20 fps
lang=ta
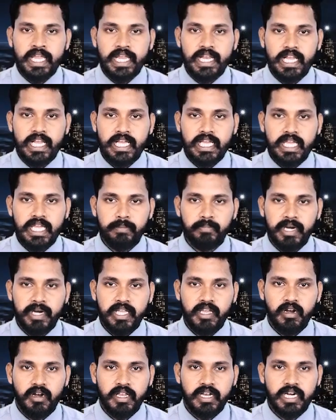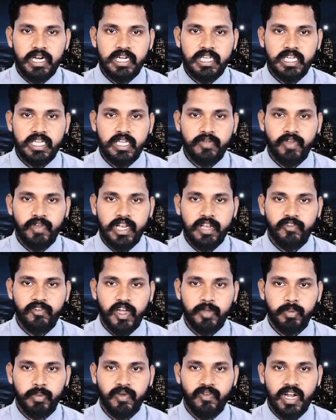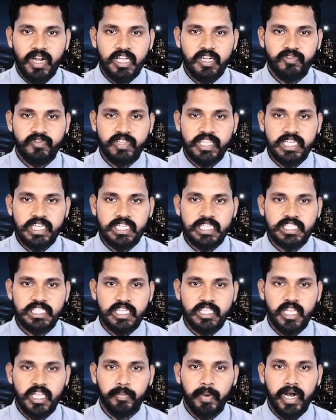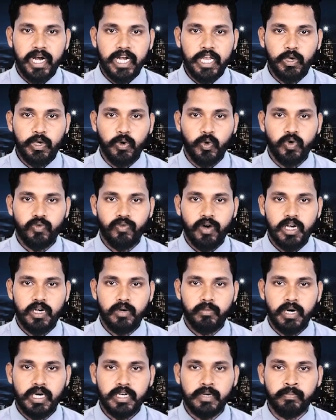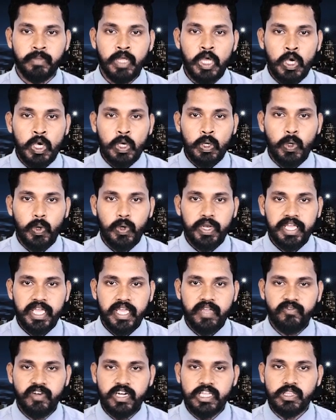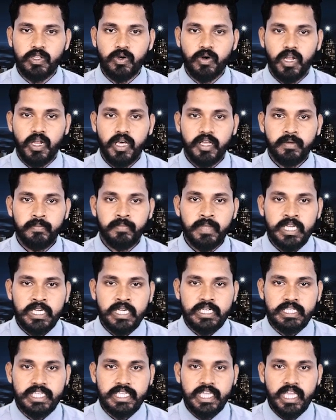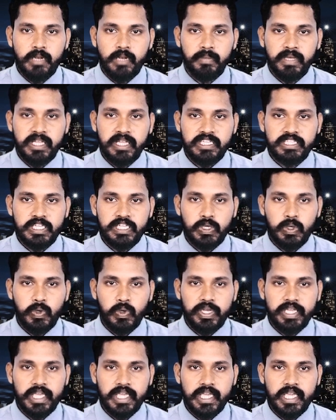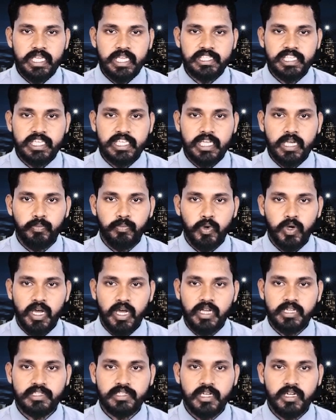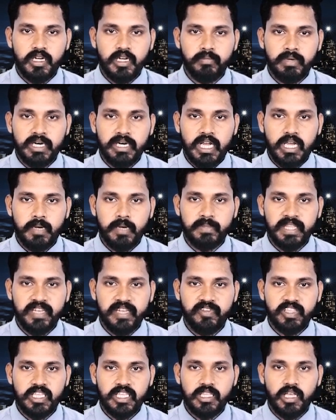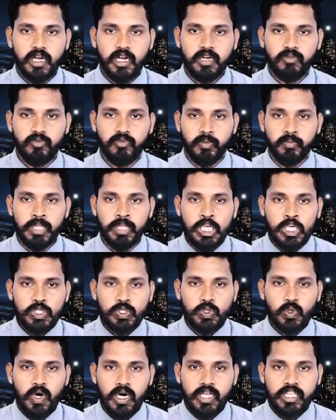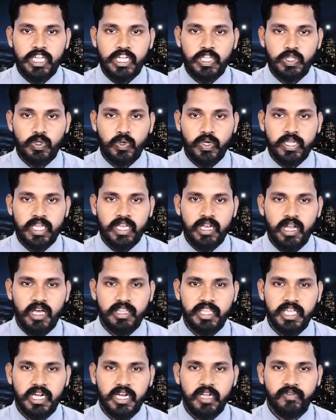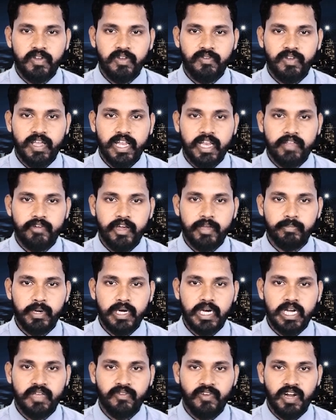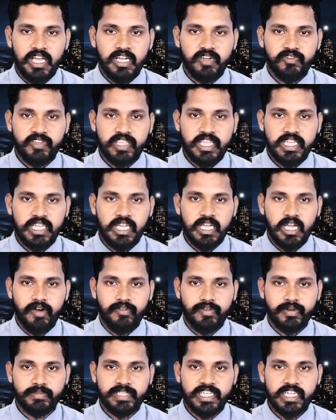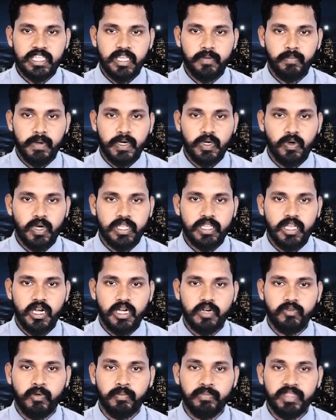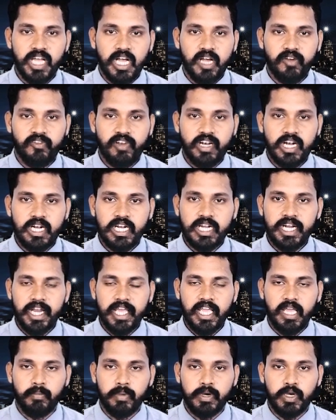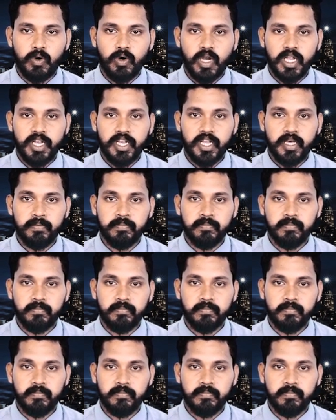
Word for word: இலங்கை பணியாளர்களுக்கு வேலைவாய்ப்பை வழங்குவதற்கு சந்தர்ப்பங்களை உருவாக்குமாறும் கோரிக்கை விடுத்துள்ளார் ஜிஎல்பி பீரிஸின் கோரிக்கைக்கு சிங்கப்பூர் அரசாங்கம் இணக்கம் தெரிவித்ததாகவும் சுகாதாரத்துறையில் அதிக அளவில் வேலைவாய்ப்புகளை வழங்குவதற்கு கவனம் செலுத்தப்பட்டுள்ளதாகவும் தகவல்கள் கிடைக்கப்பெற்றுள்ளன